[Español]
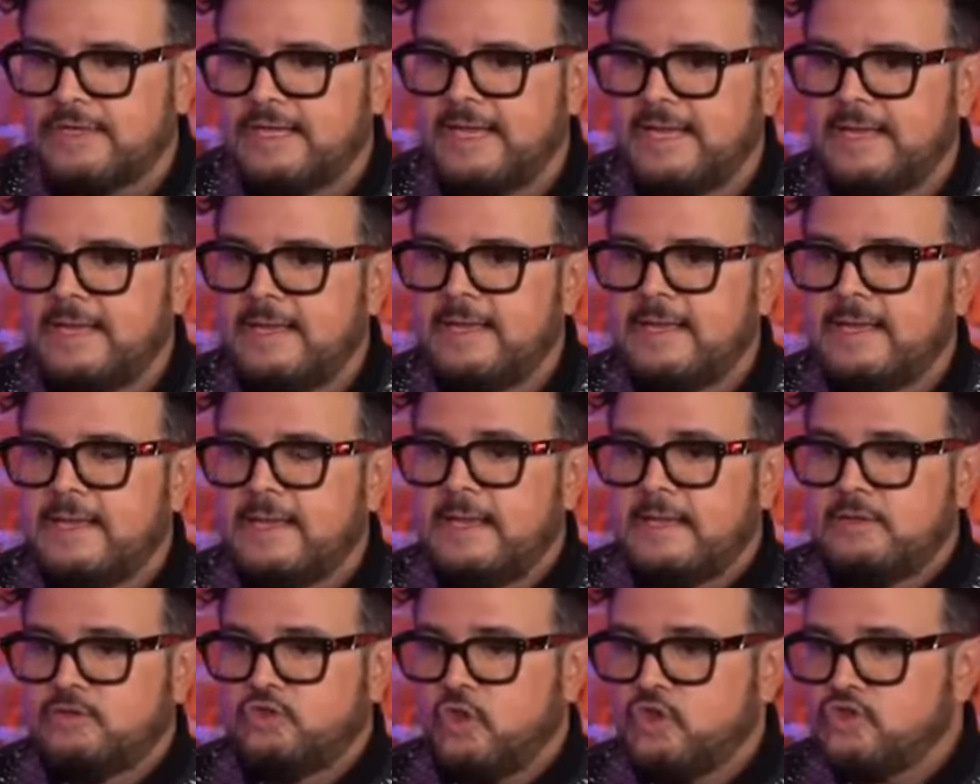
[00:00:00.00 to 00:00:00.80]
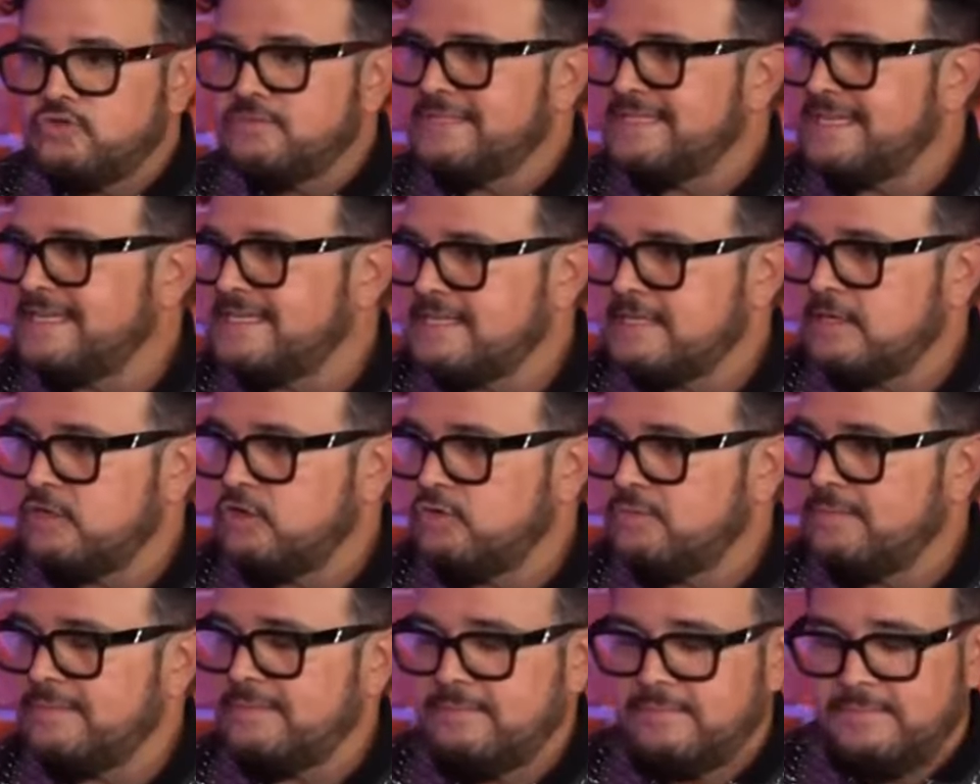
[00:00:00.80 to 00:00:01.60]
porque todos mis
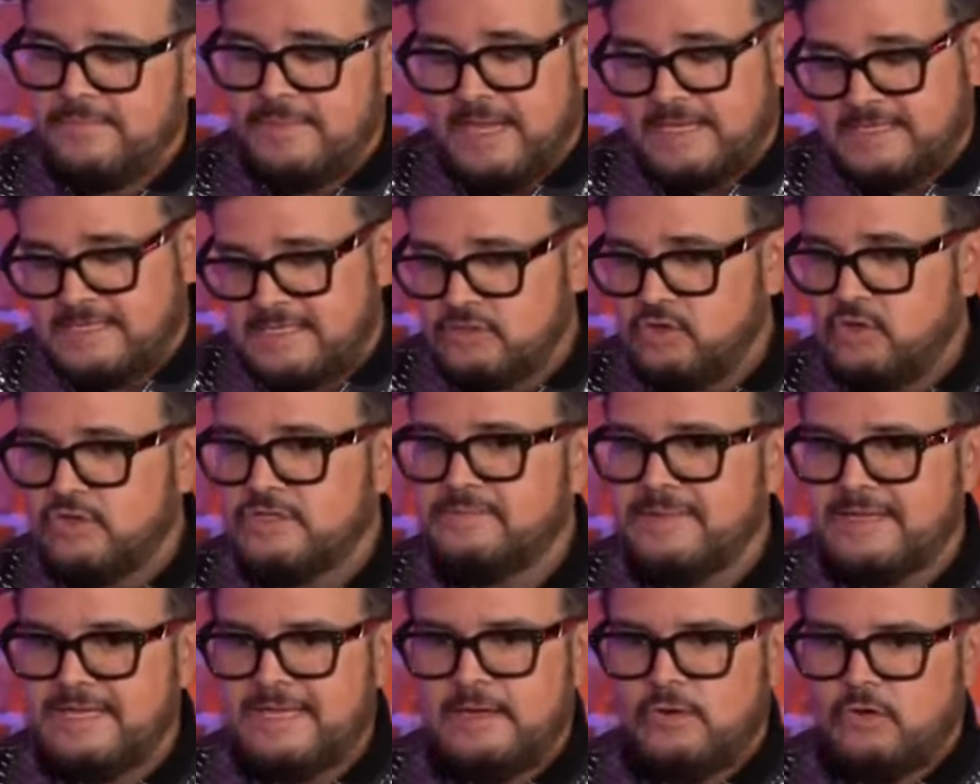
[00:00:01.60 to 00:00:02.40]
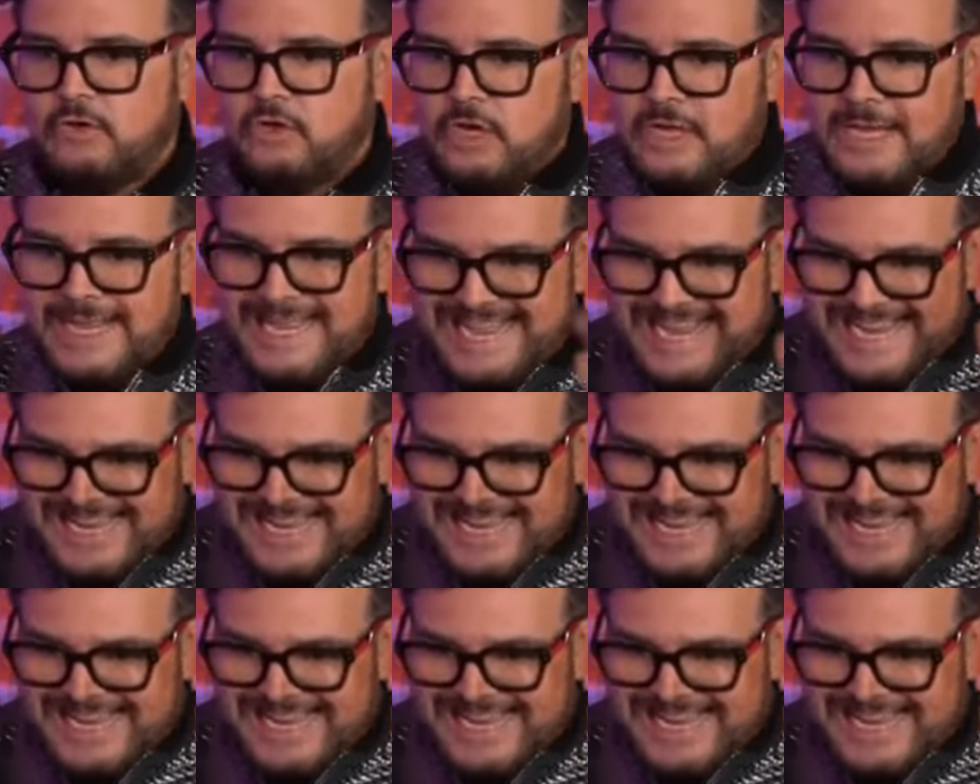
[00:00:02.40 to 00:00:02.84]
asesores me dijeron,